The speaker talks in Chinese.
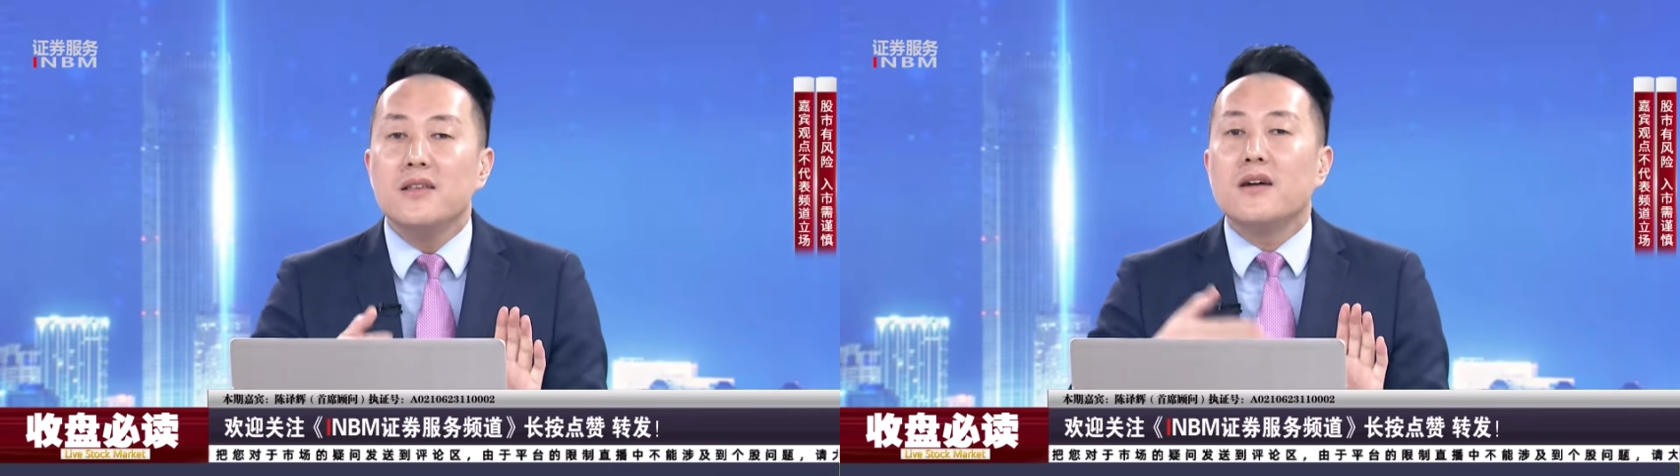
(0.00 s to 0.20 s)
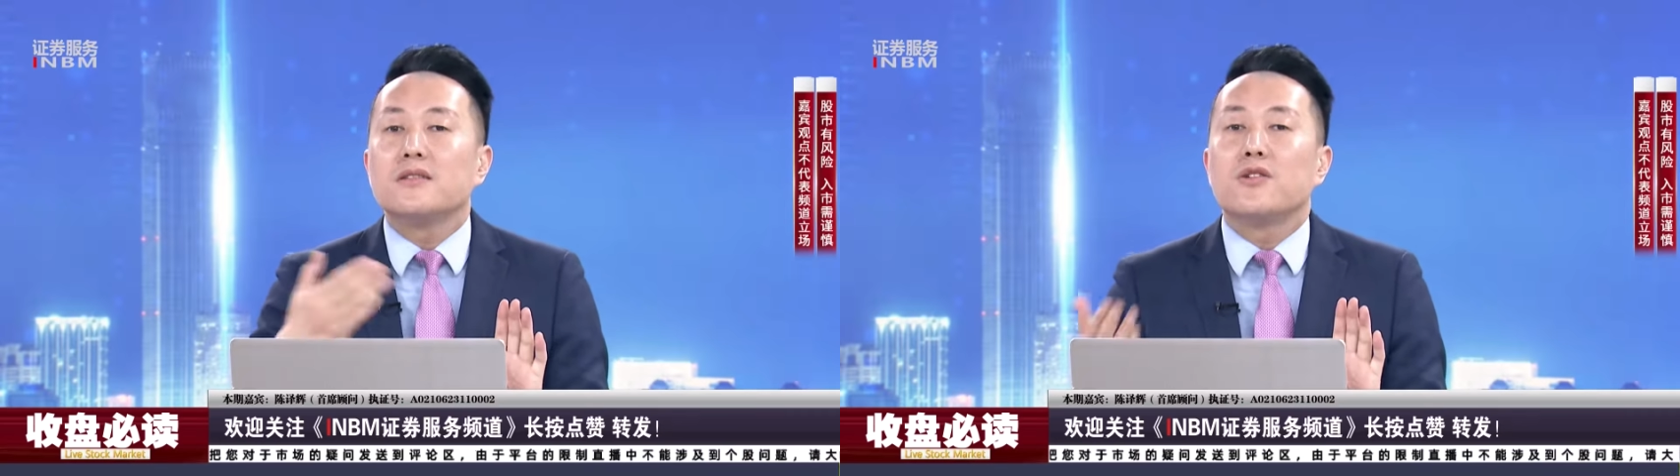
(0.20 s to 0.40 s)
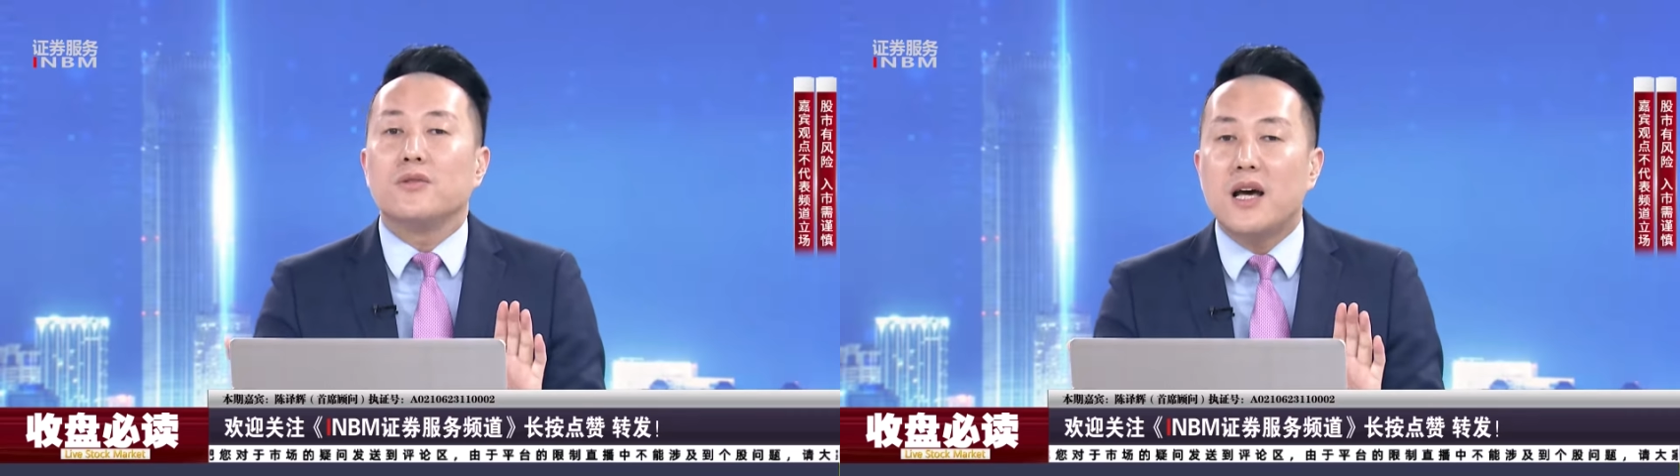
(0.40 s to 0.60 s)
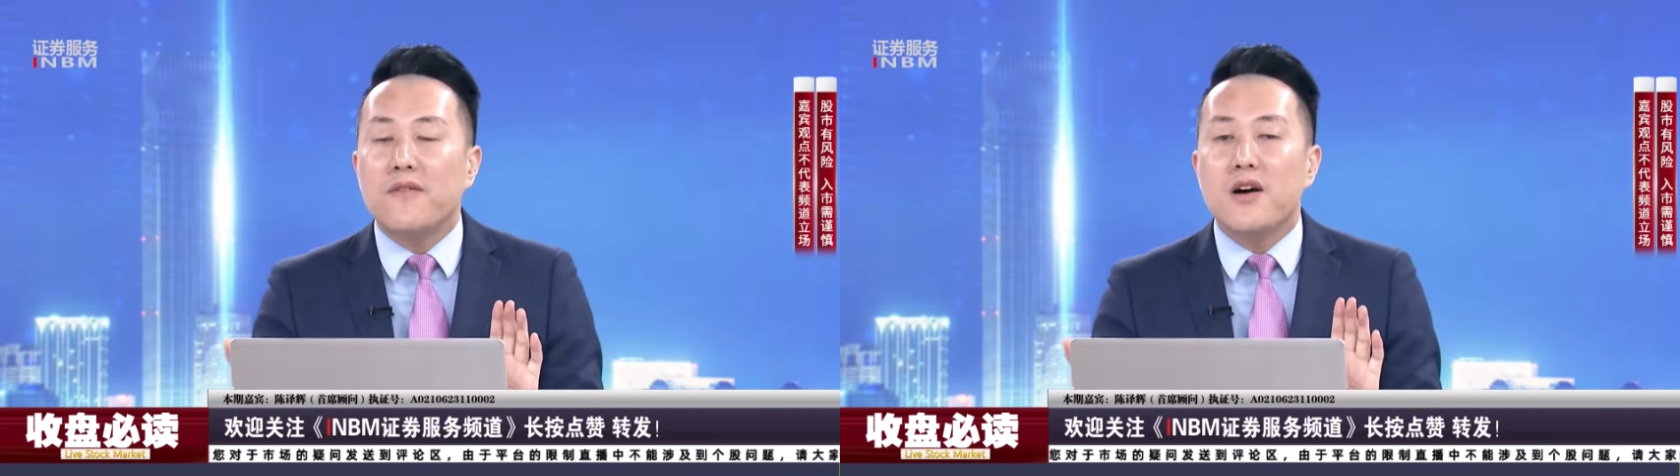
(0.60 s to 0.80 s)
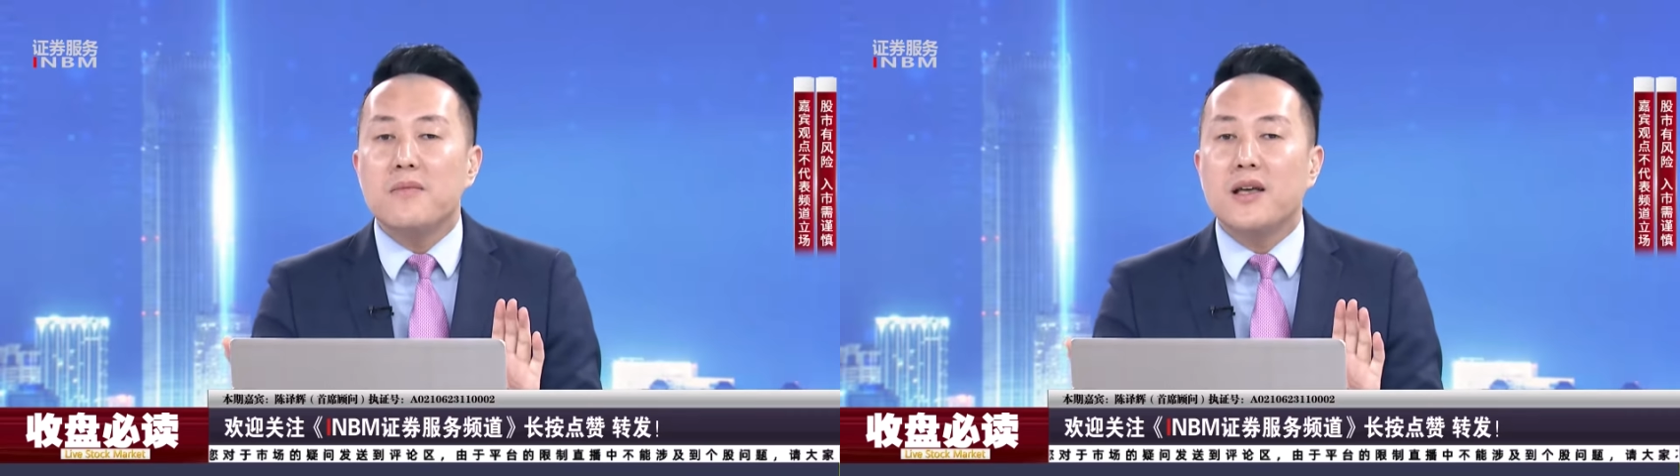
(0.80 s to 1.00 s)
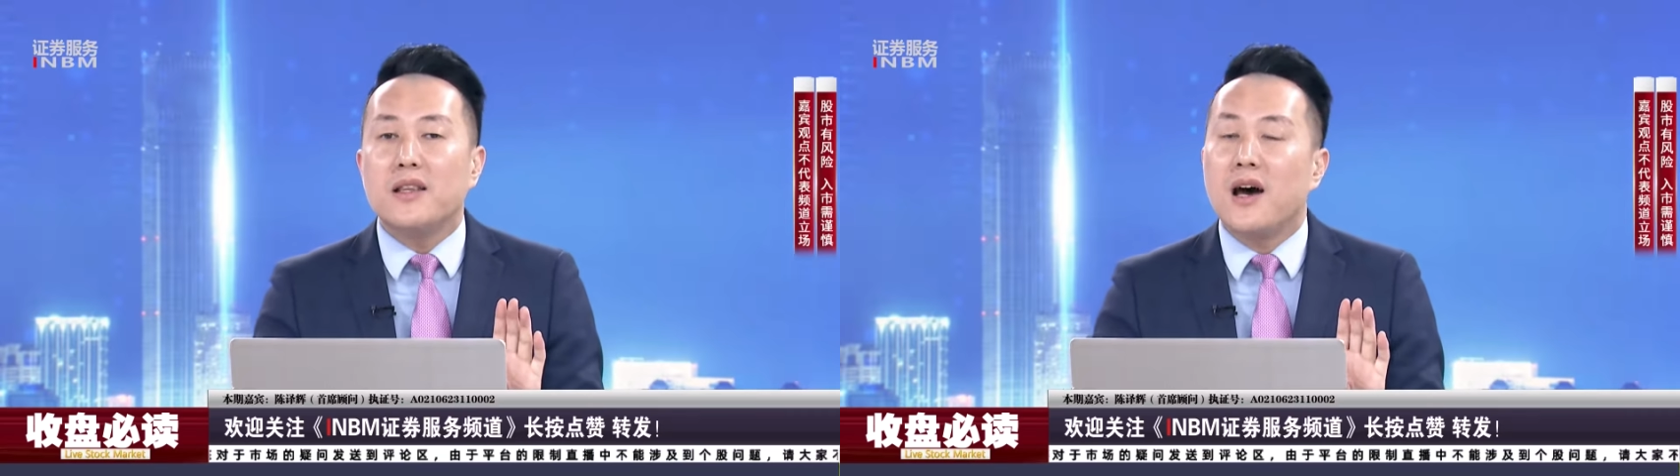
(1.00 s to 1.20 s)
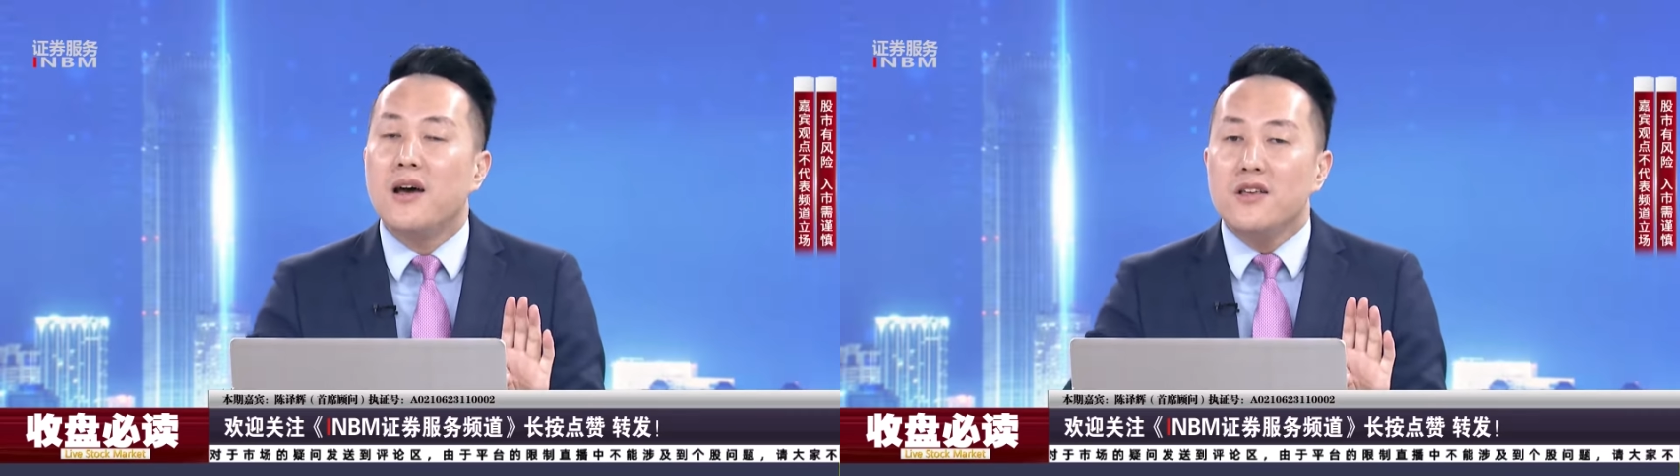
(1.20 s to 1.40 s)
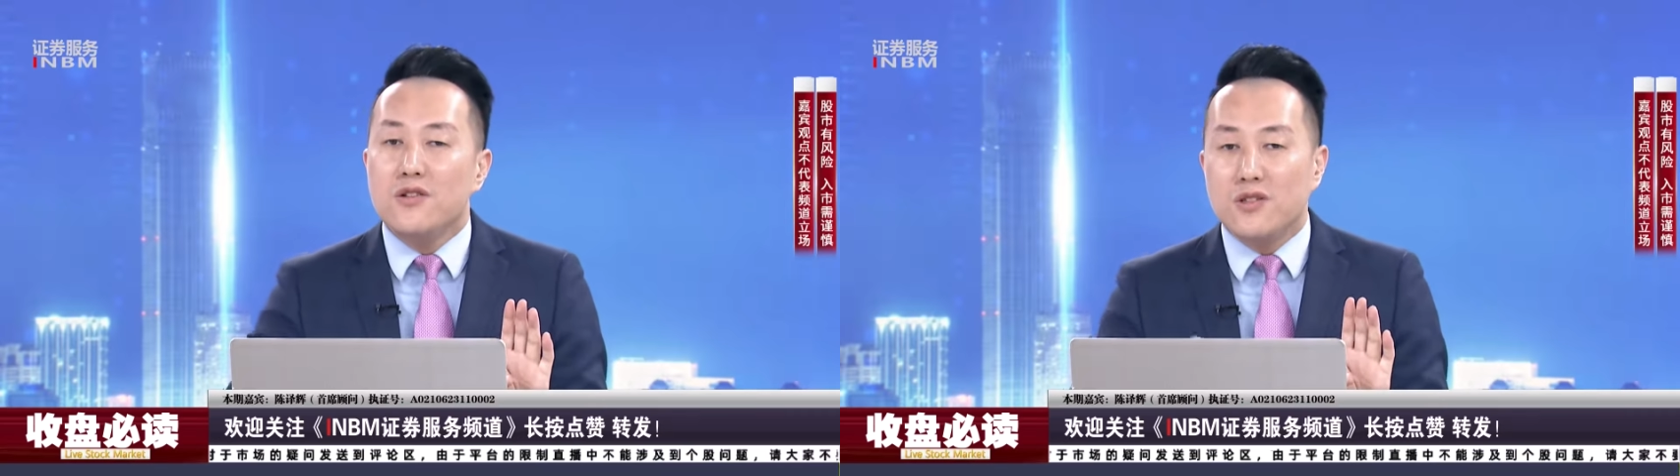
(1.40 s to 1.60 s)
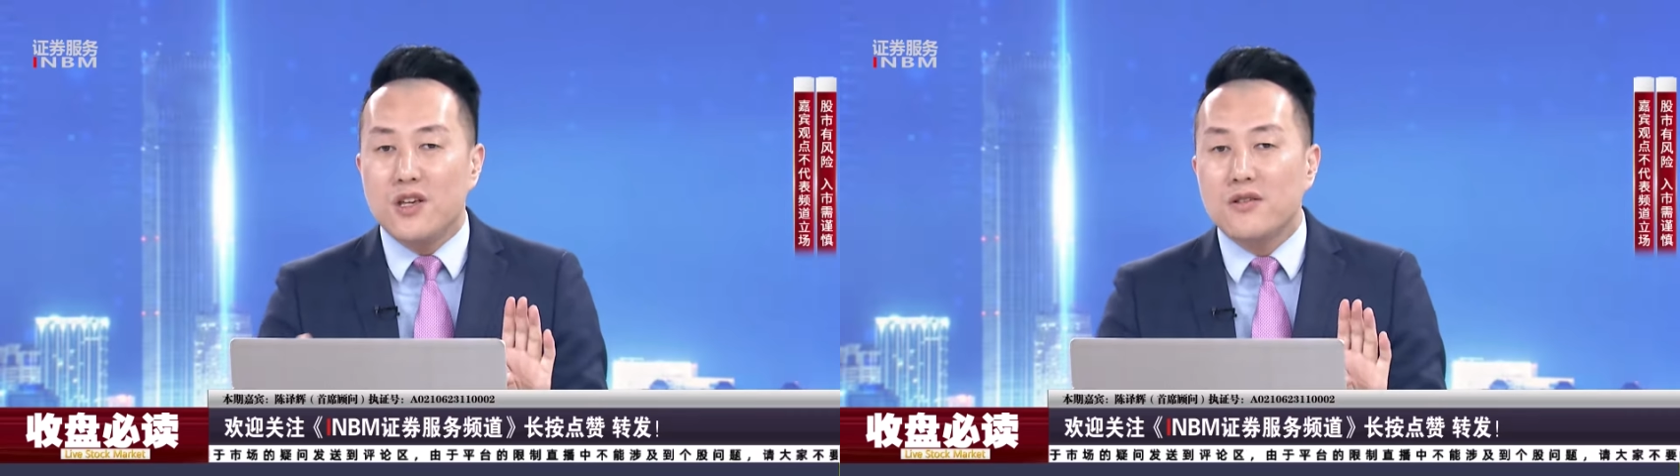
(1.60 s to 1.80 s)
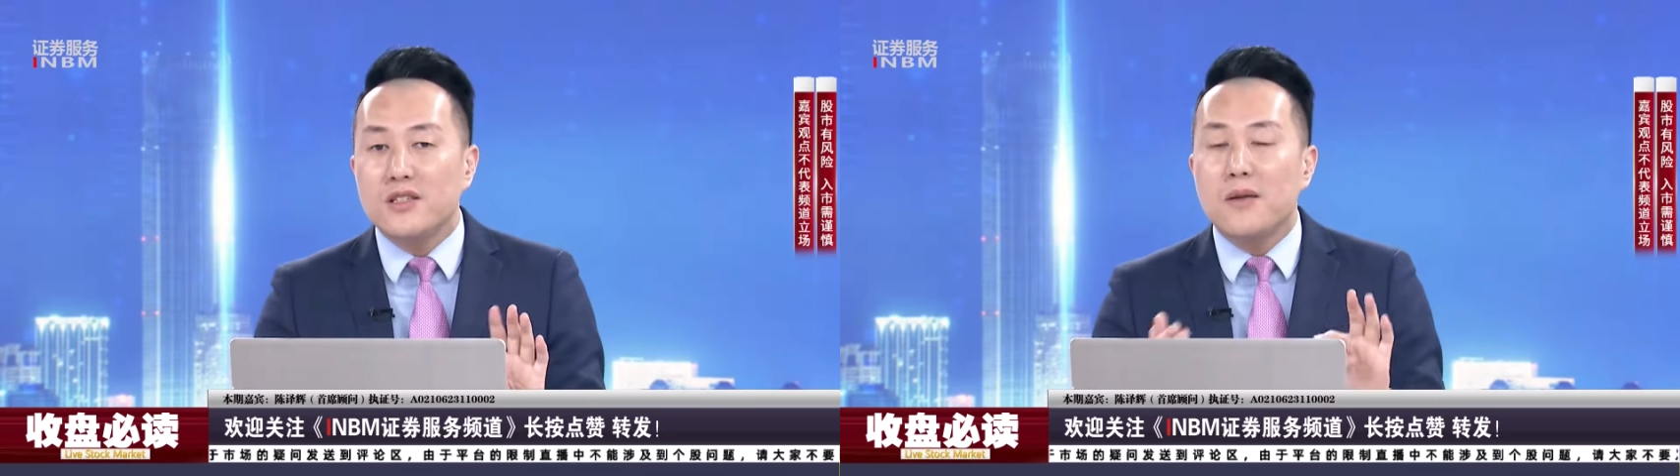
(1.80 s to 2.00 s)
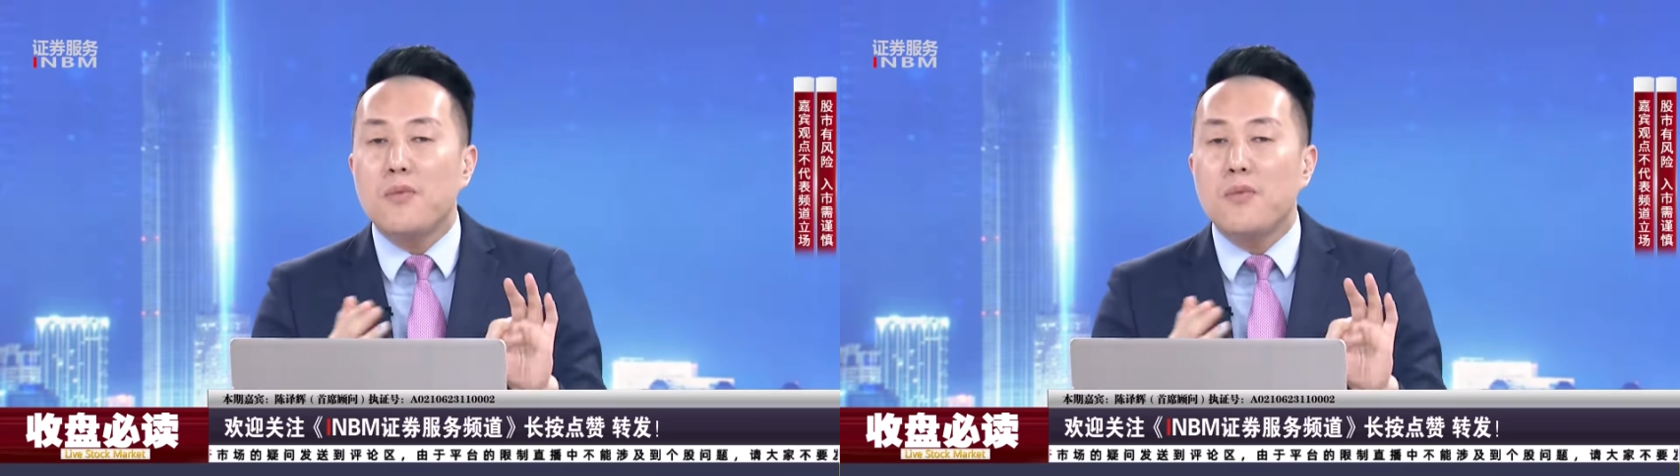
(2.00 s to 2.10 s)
酿酒的方面的有消息，